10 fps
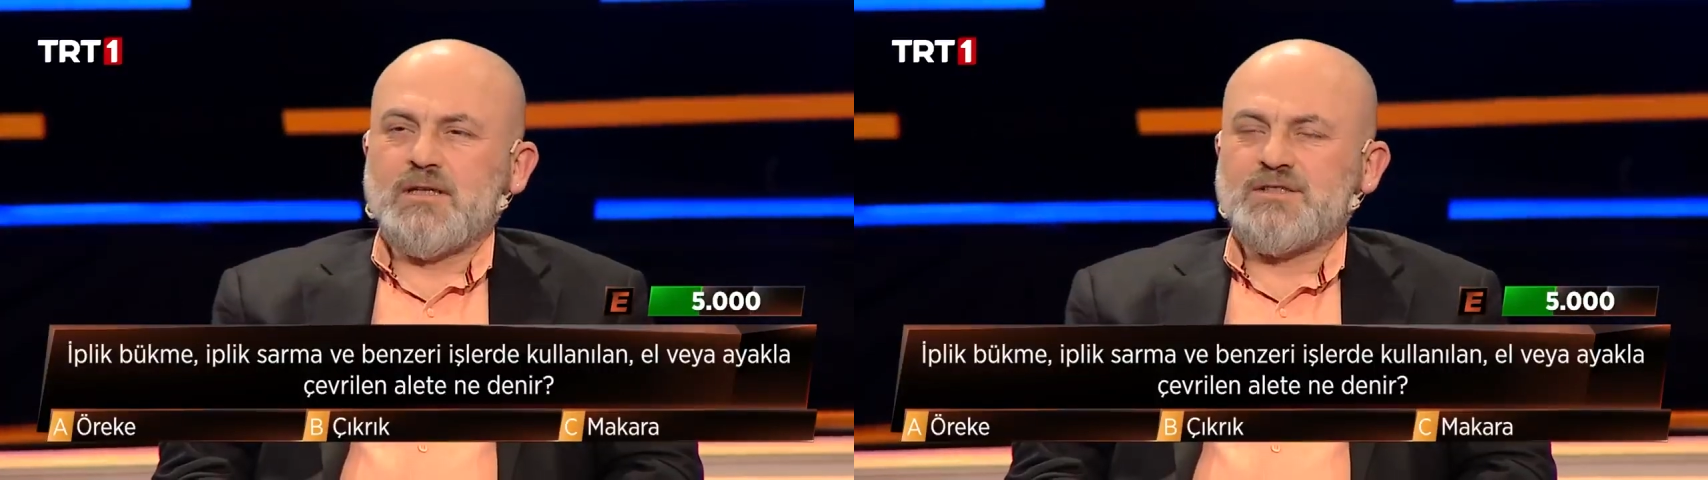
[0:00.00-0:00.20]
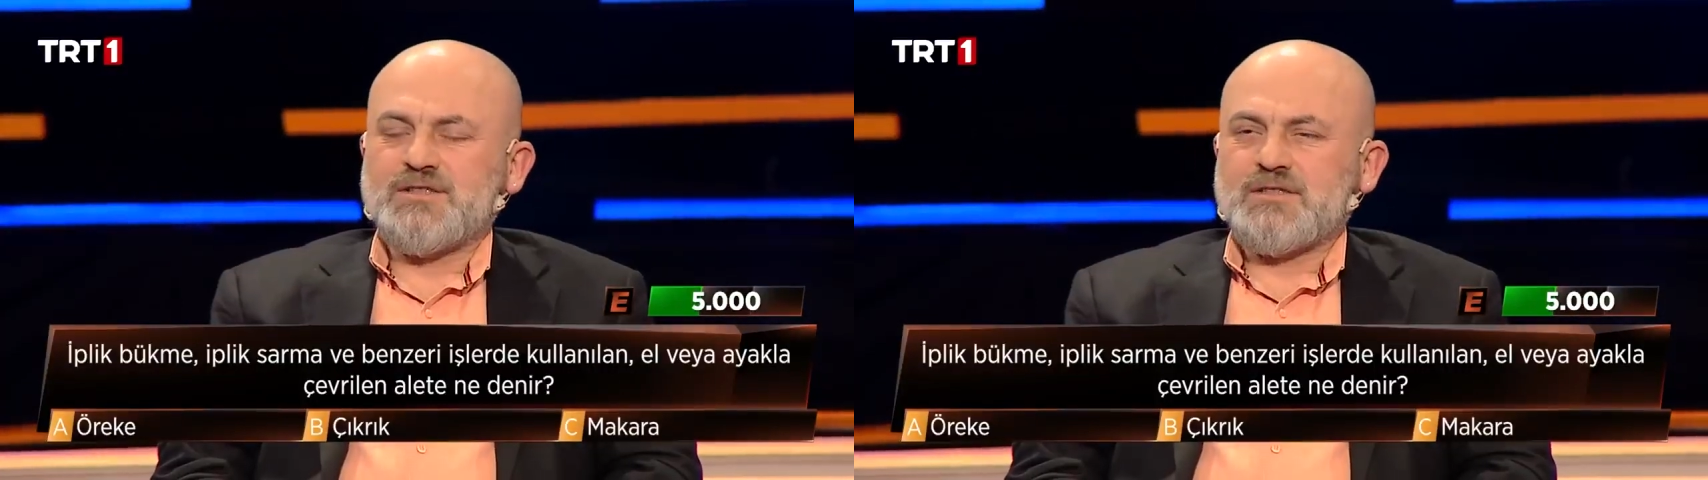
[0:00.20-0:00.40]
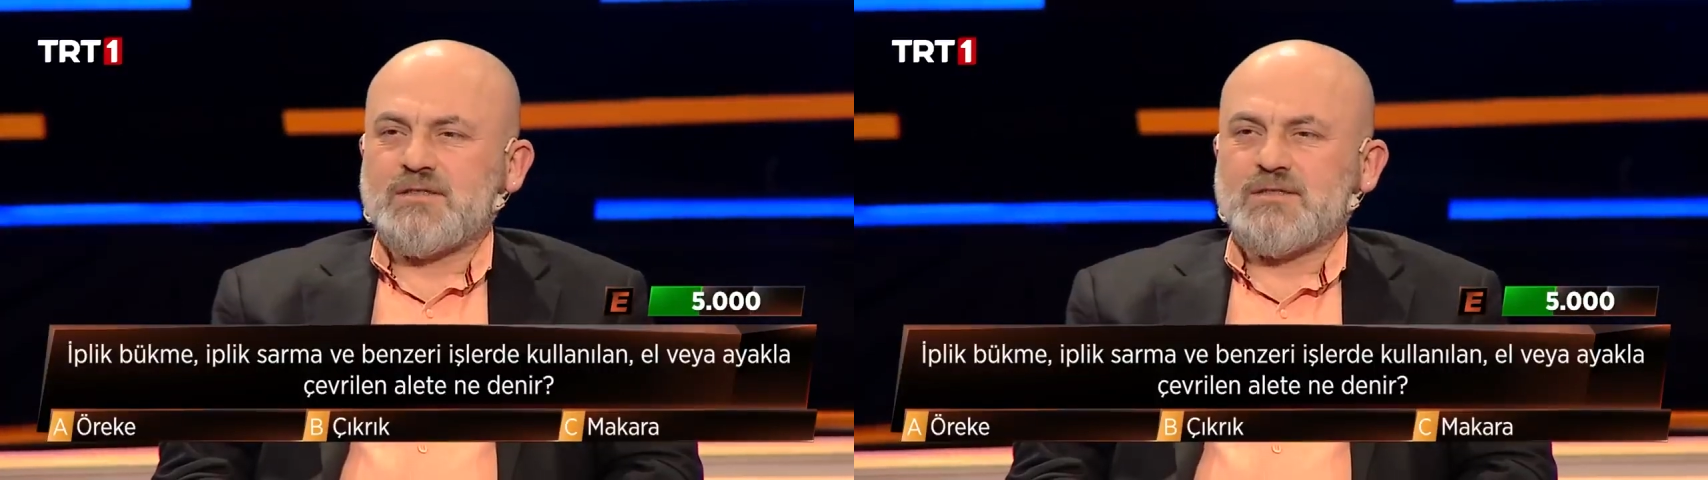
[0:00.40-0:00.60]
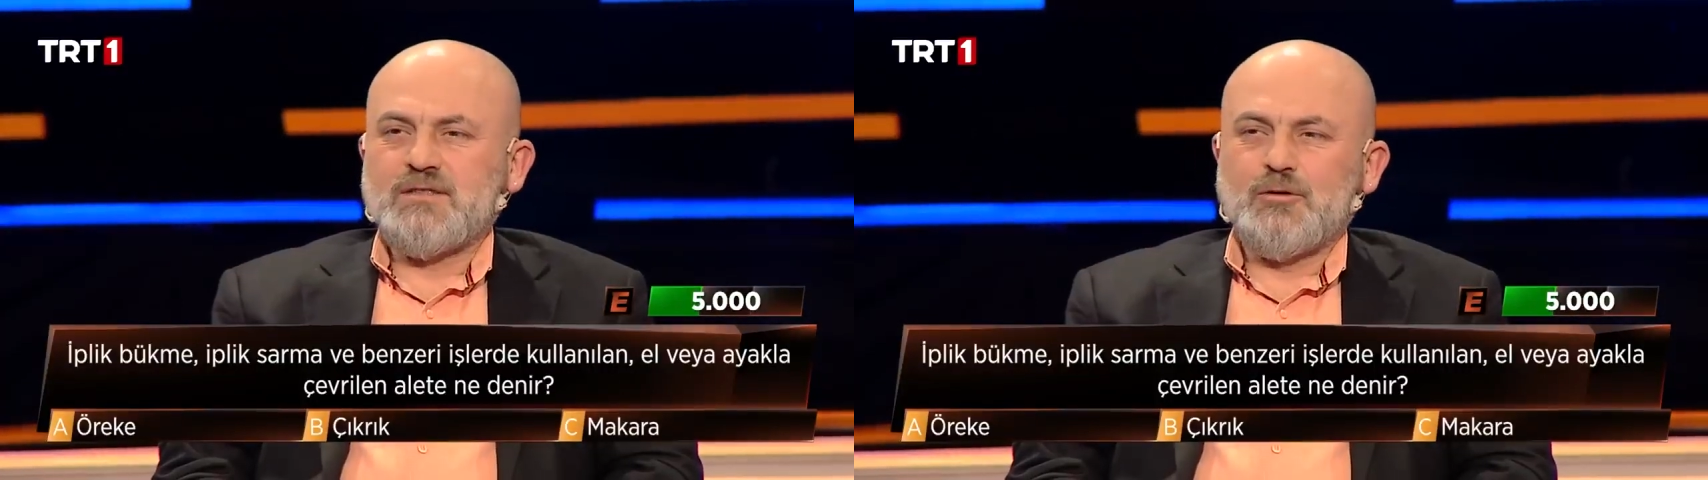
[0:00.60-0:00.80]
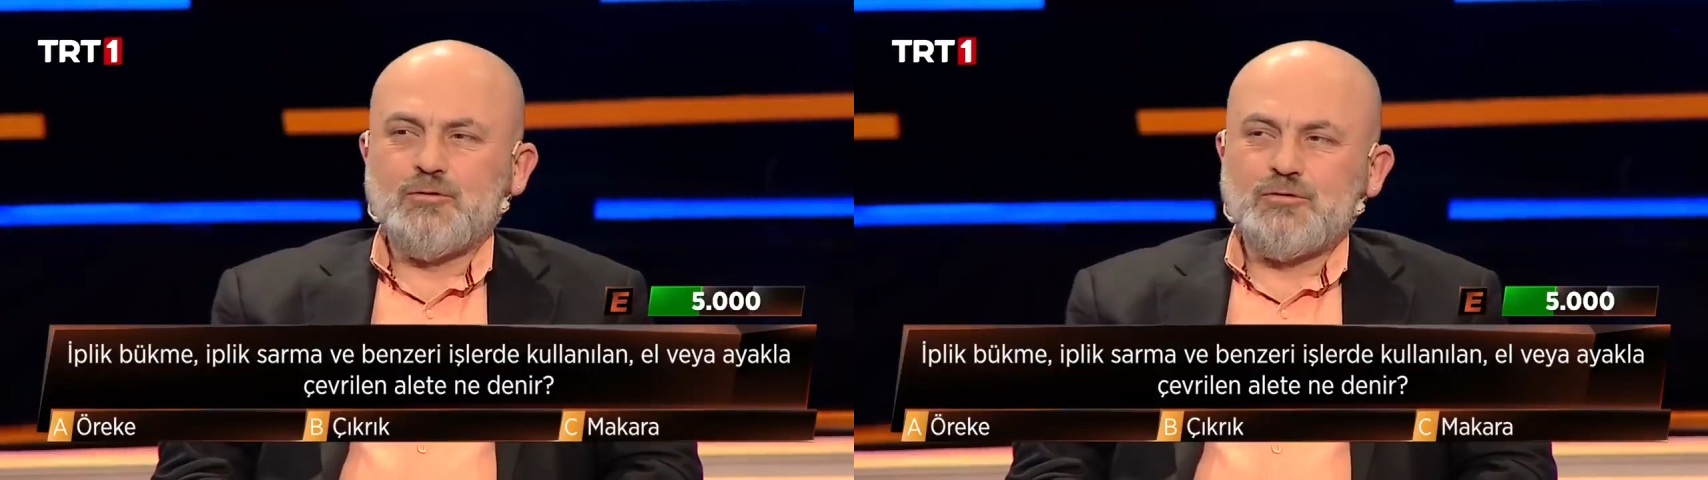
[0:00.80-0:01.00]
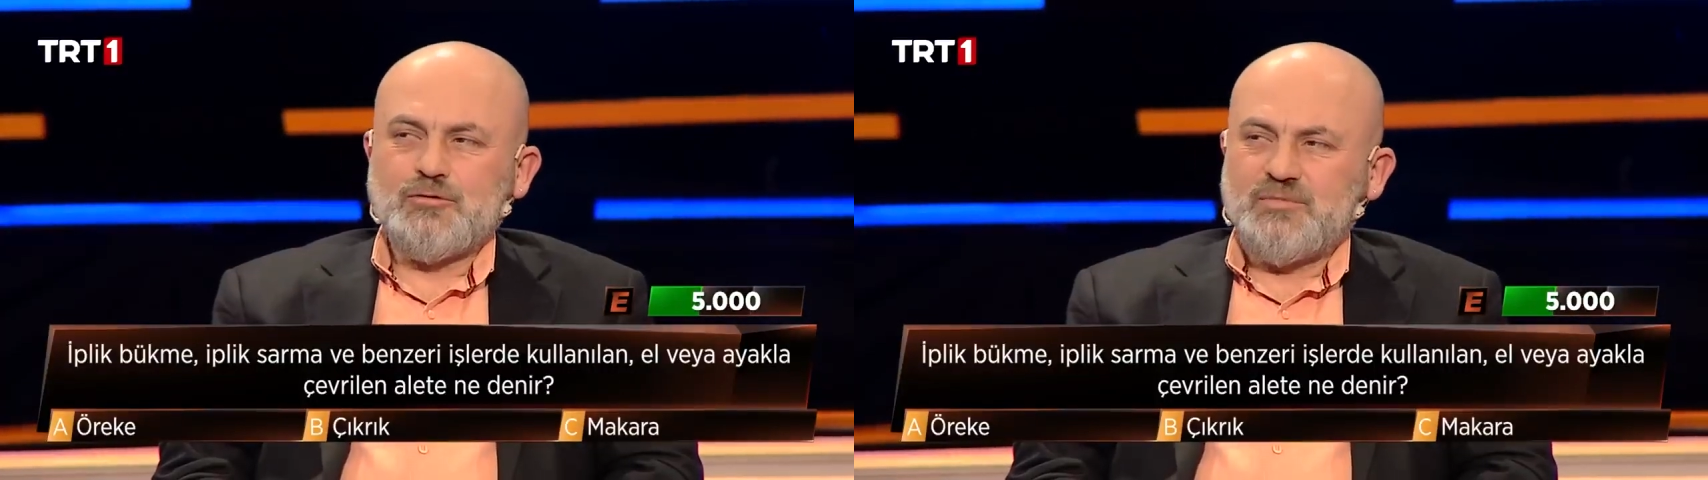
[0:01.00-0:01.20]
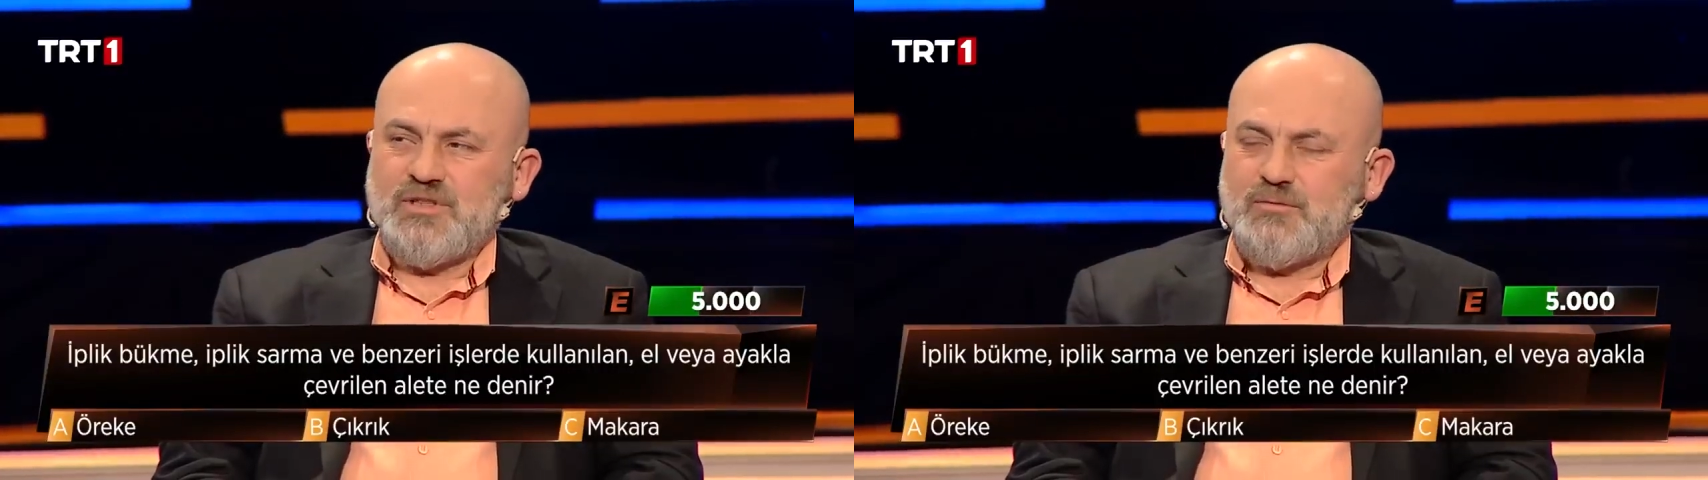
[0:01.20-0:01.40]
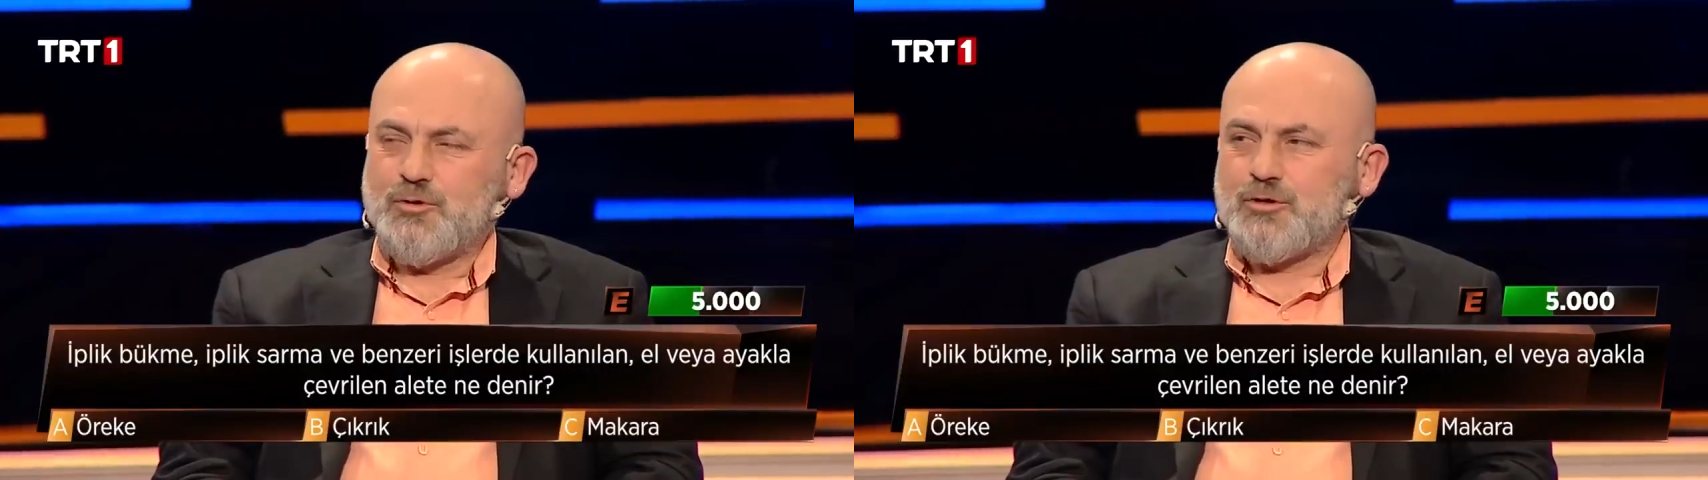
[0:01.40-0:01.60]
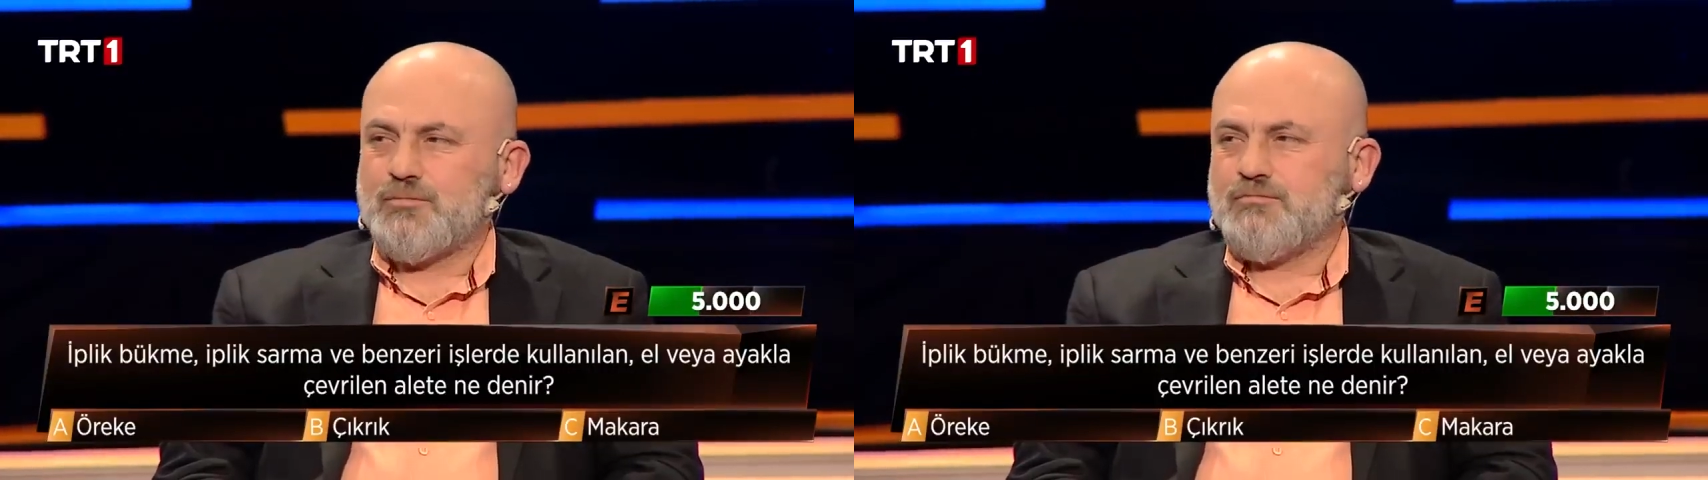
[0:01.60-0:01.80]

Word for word: açıkçası ne olduğunu bilmiyorum.